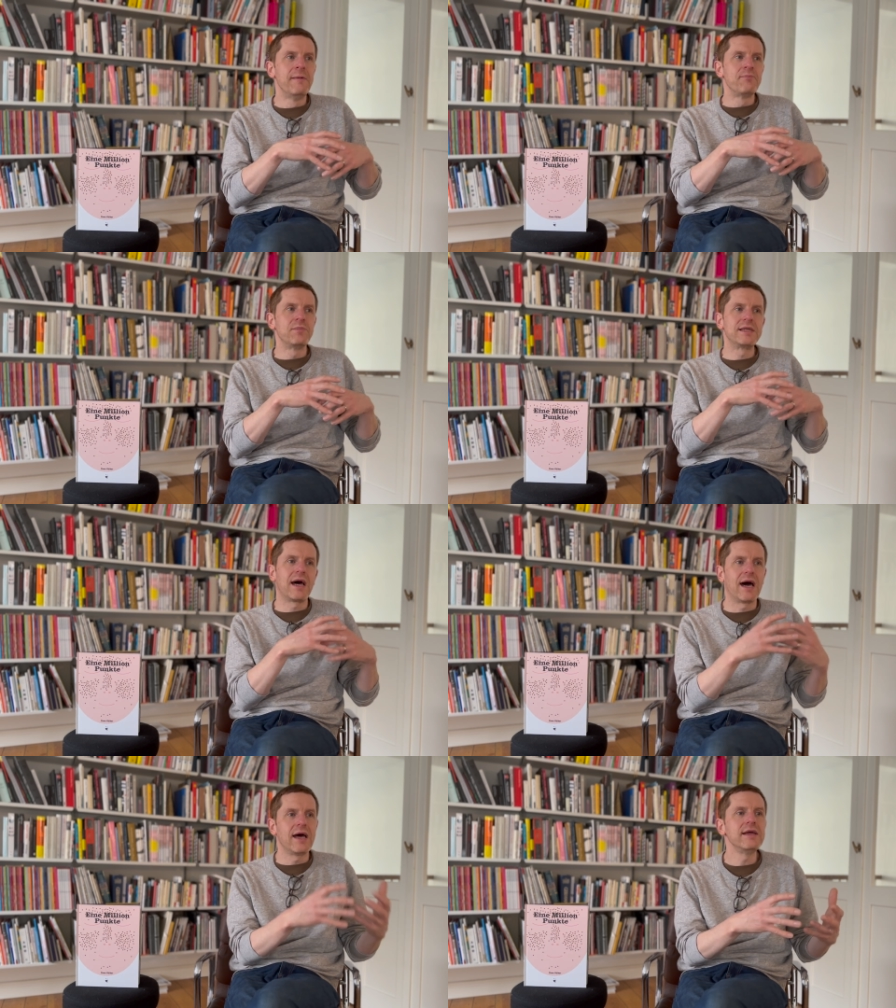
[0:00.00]
mit
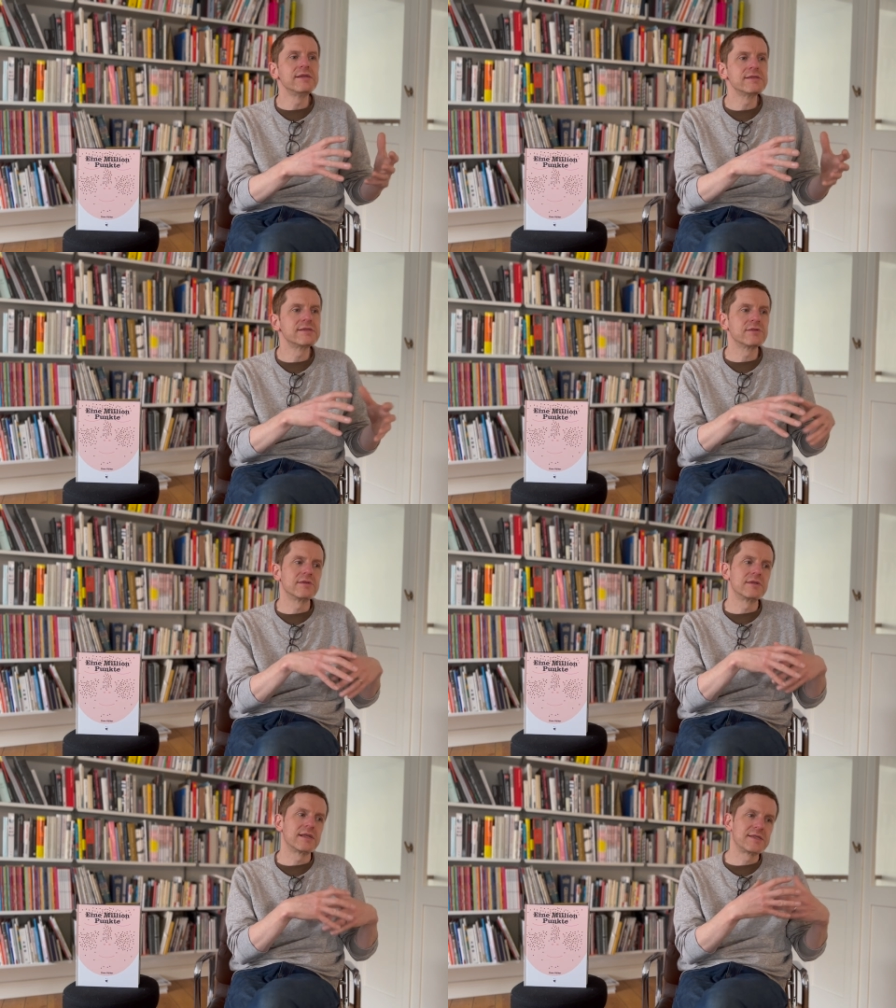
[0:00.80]
der 1
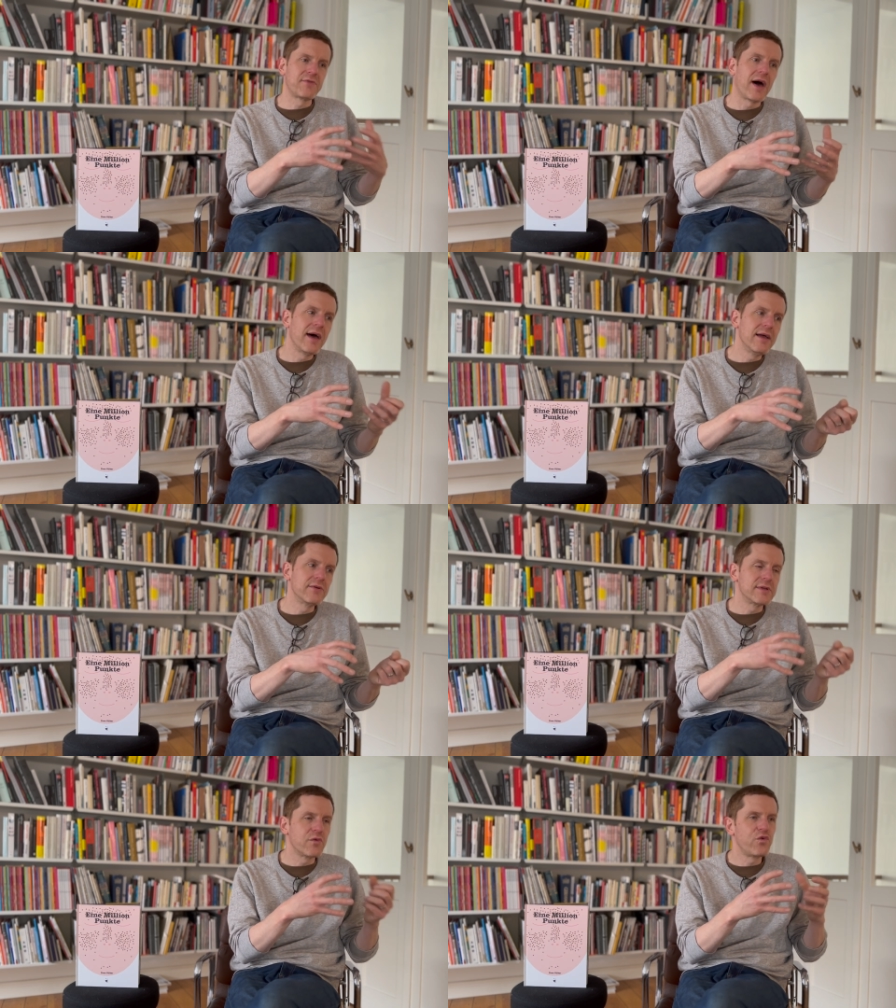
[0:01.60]
und der 2
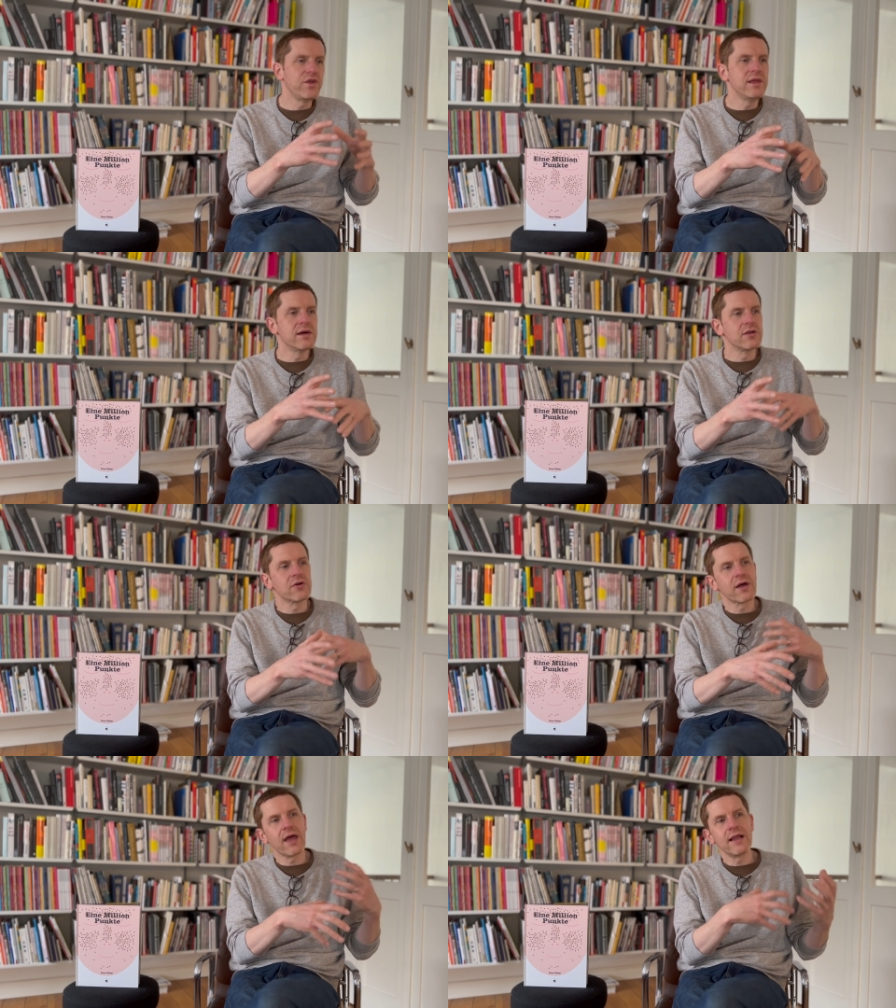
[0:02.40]
und der 4
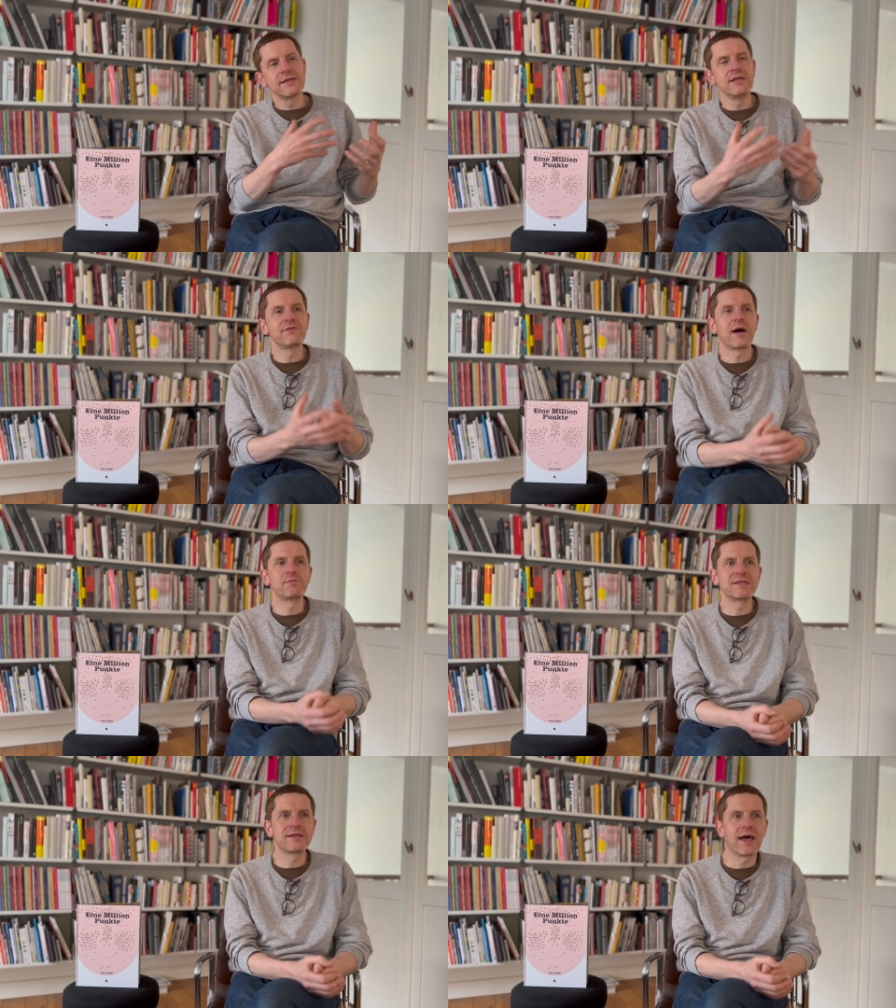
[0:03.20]
noch relativ
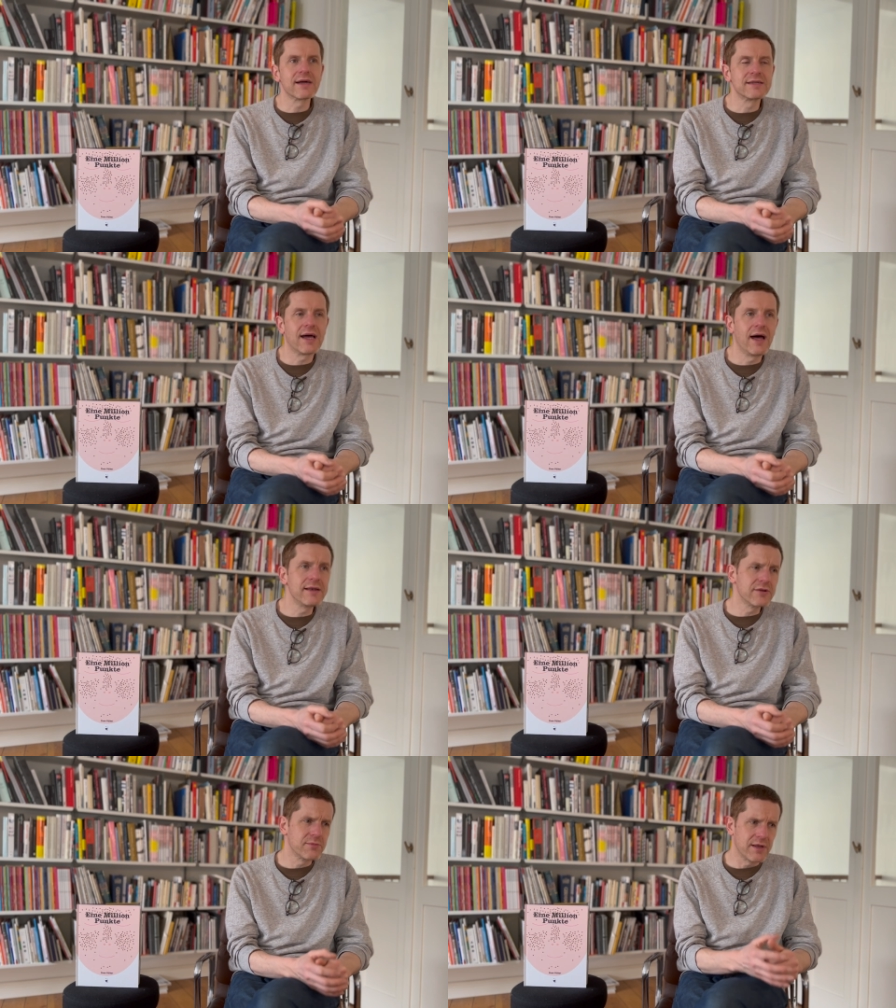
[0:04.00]
abstrakt
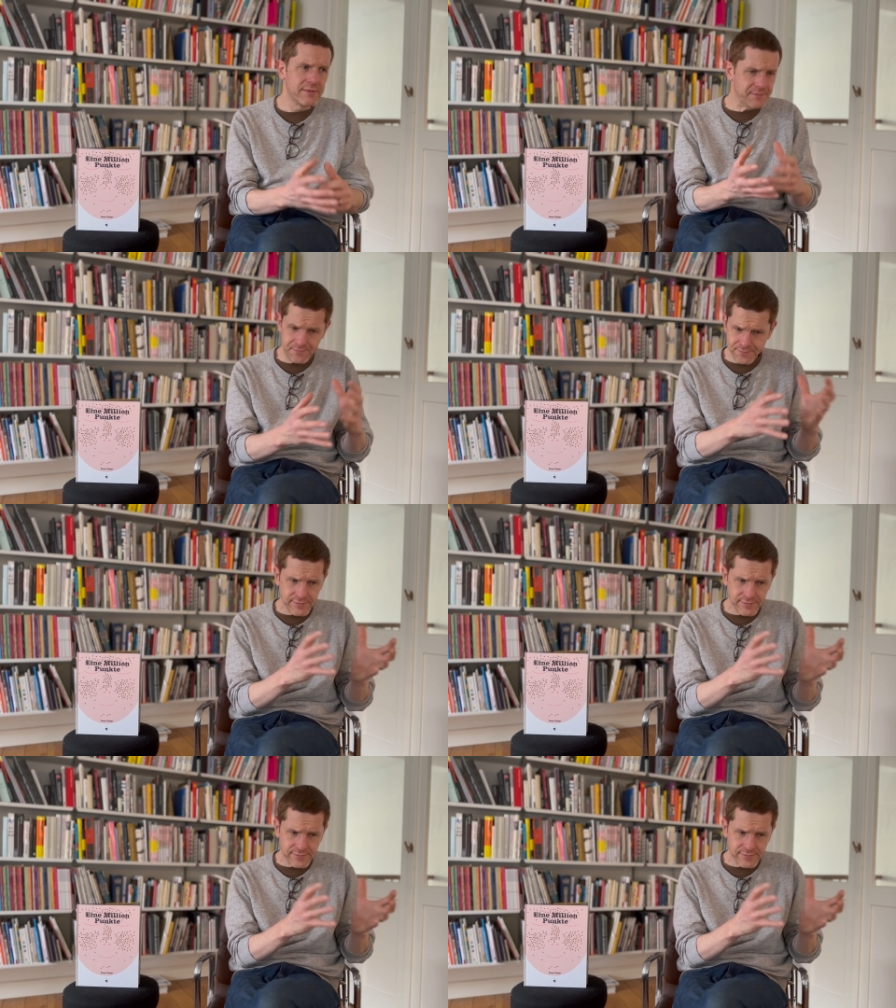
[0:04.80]
an und man